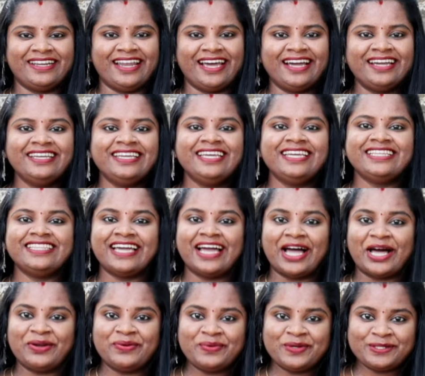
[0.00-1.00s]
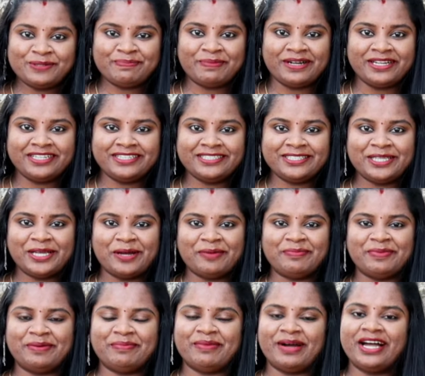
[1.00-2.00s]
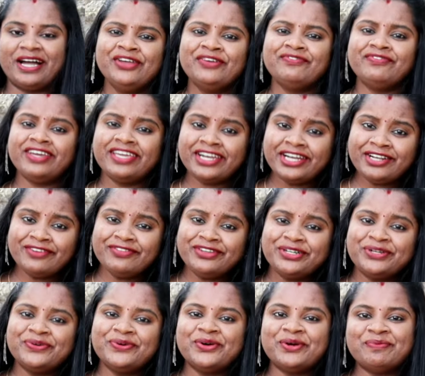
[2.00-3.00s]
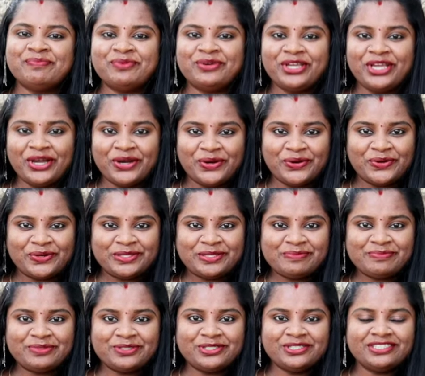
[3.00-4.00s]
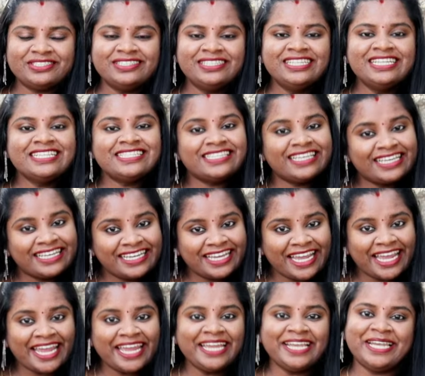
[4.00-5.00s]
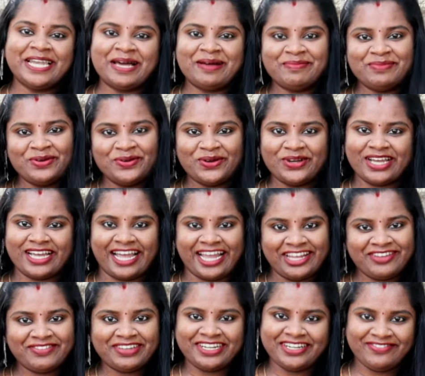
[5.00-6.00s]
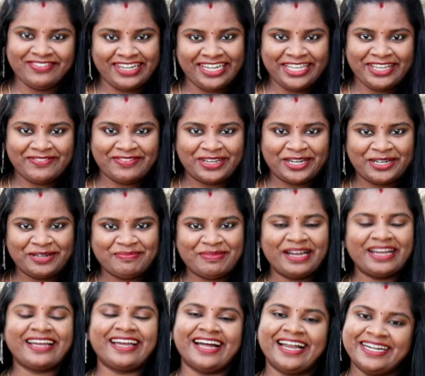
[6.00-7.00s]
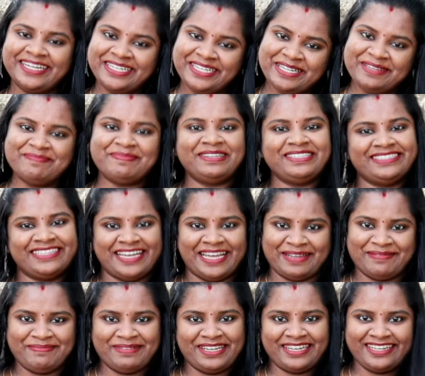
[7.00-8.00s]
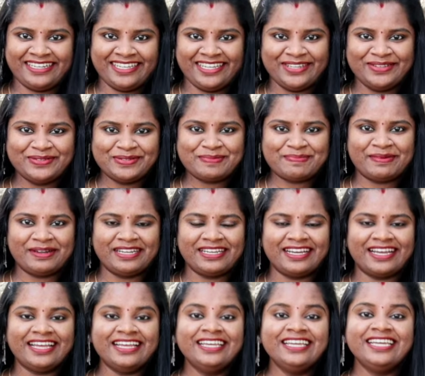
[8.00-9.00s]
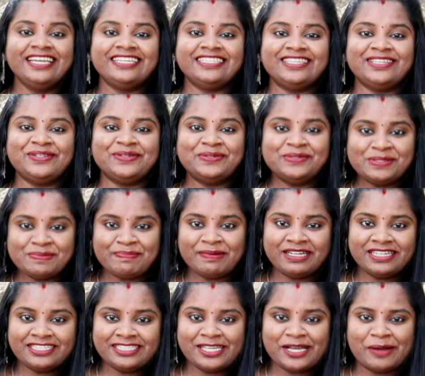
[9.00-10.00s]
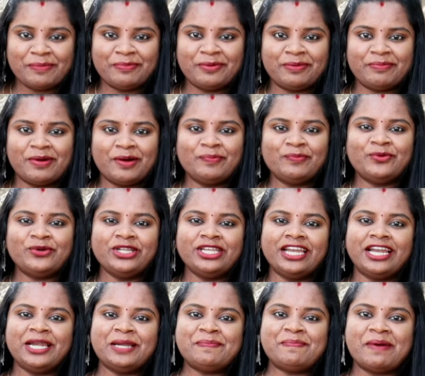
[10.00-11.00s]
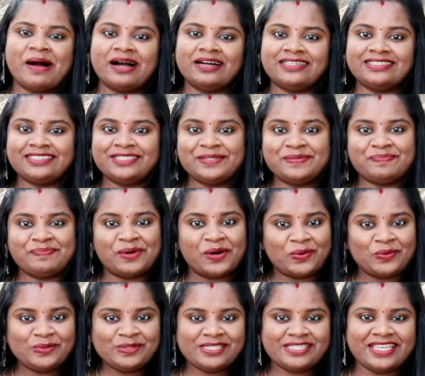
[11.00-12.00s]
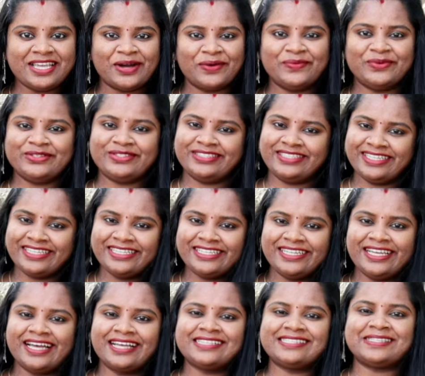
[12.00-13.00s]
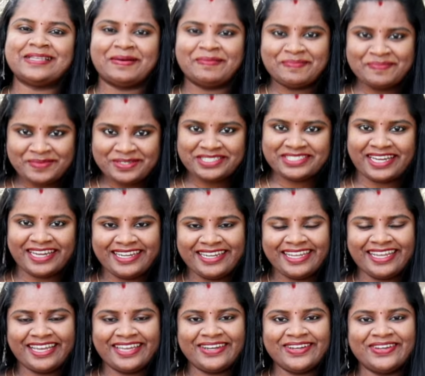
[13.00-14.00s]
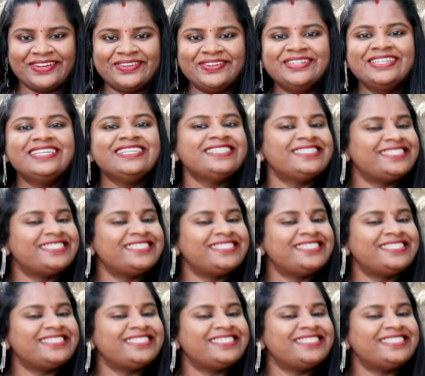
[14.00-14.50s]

பண்ணலாம் இது ஹேர் வாஷ் பண்ணினதுக்கப்புறமா விரல் விட்டு உங்கள் முடியை கோதும் போது சிக்கே இல்லாமல் உங்கள் கைவிரல் வெளியே வரணுமா கண்டிப்பாக இந்த ஹேர் பேக்கை நீங்கள் யூஸ் பண்ணுங்கள் இதை யூஸ் பண்ணதுக்கப்புறமா முடி நல்லா பார்க்குறதுக்கு பவுன்ஸியாகவும் திக்காக செம்ம ஷைனிங்காக இருக்கும்